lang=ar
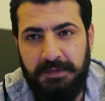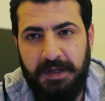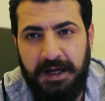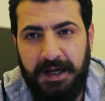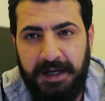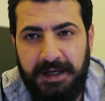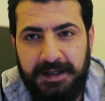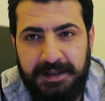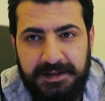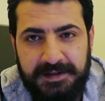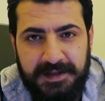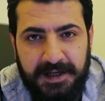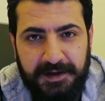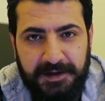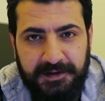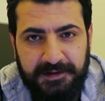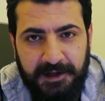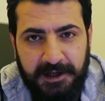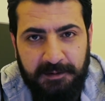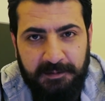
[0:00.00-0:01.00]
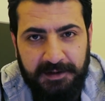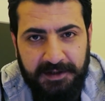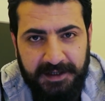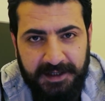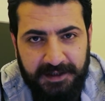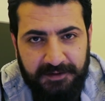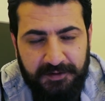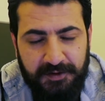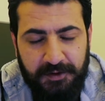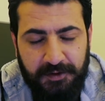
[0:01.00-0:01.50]
خلي لساننا دائما
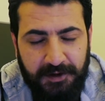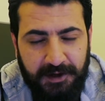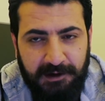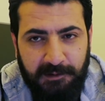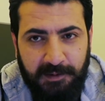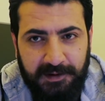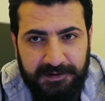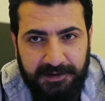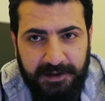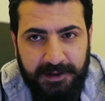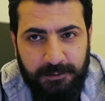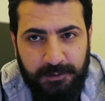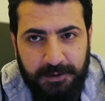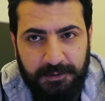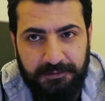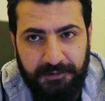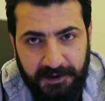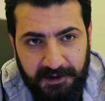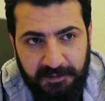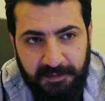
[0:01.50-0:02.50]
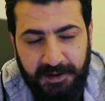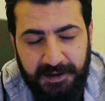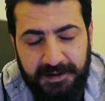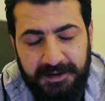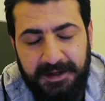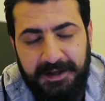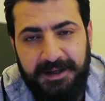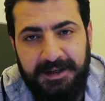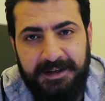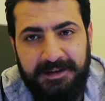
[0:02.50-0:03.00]
هيك فيه كلمات حلوه وطيبه
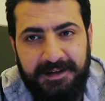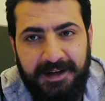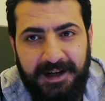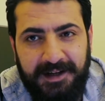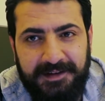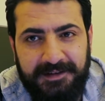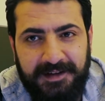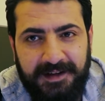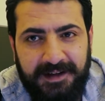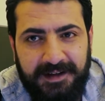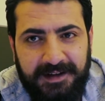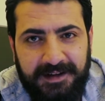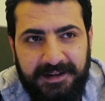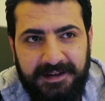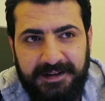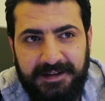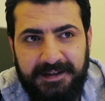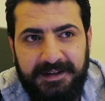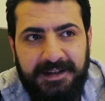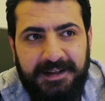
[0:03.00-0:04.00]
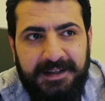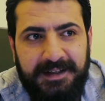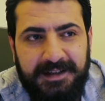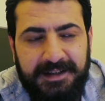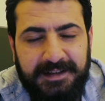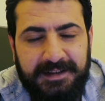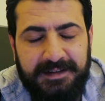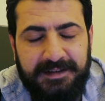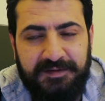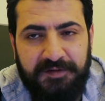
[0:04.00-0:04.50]
لحتى
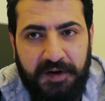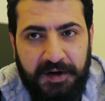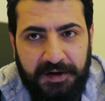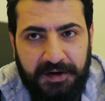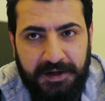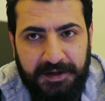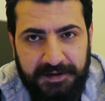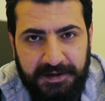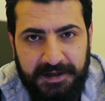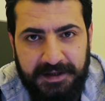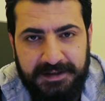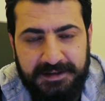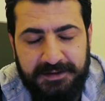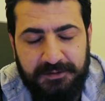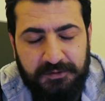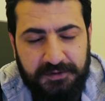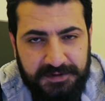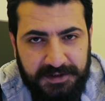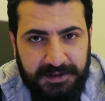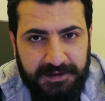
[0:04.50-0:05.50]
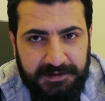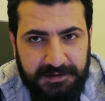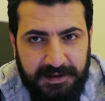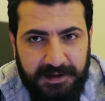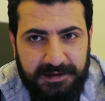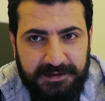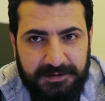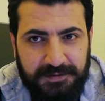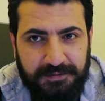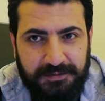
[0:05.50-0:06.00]
نفرح ناس ونسعد
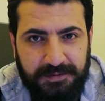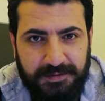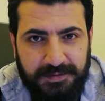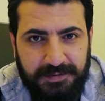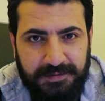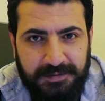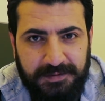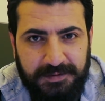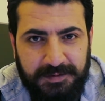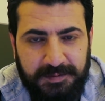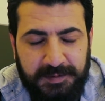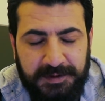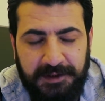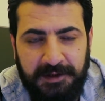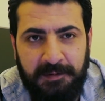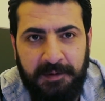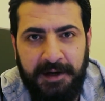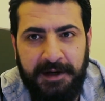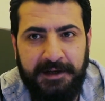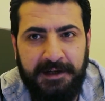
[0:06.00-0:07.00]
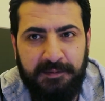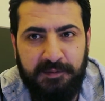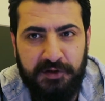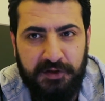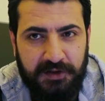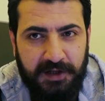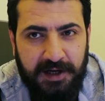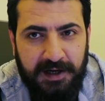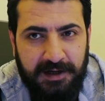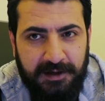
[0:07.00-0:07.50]
ناس ومثل ما انا
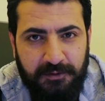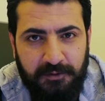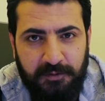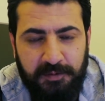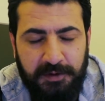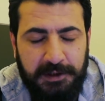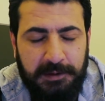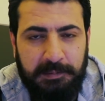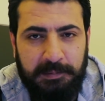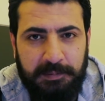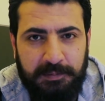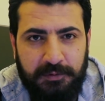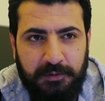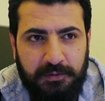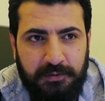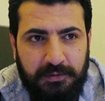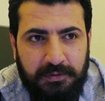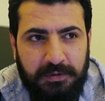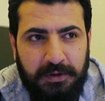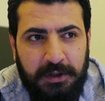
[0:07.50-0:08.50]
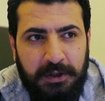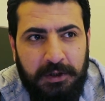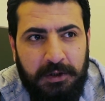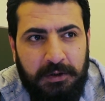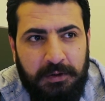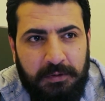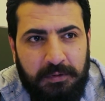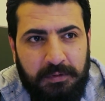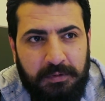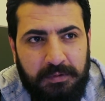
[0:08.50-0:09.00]
مشتاق وبحب و...
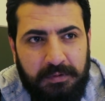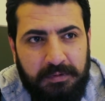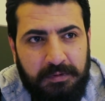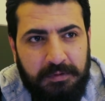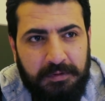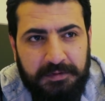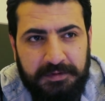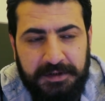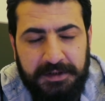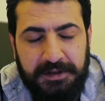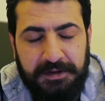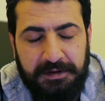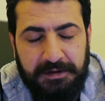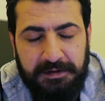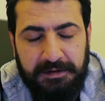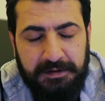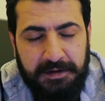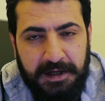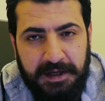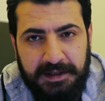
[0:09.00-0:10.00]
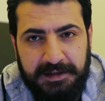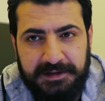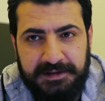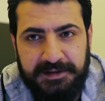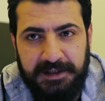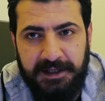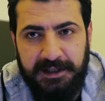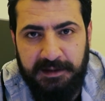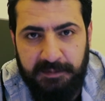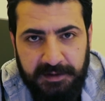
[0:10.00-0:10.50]
وكثير
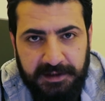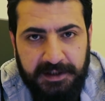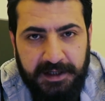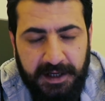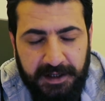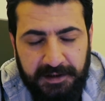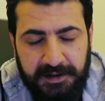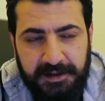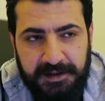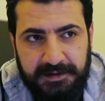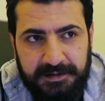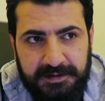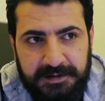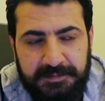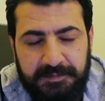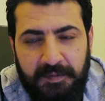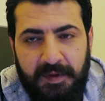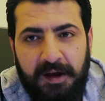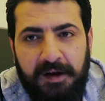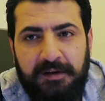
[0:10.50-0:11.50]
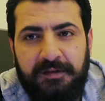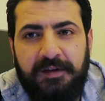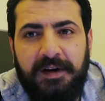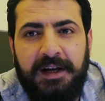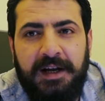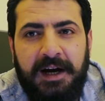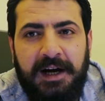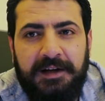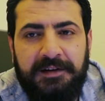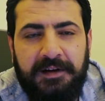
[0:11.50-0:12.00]
ناس يعني مثلي اكيد
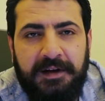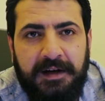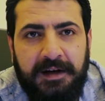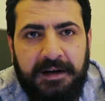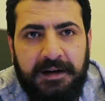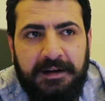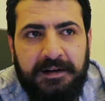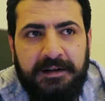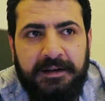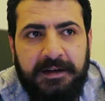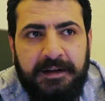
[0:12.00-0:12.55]
فلا حدا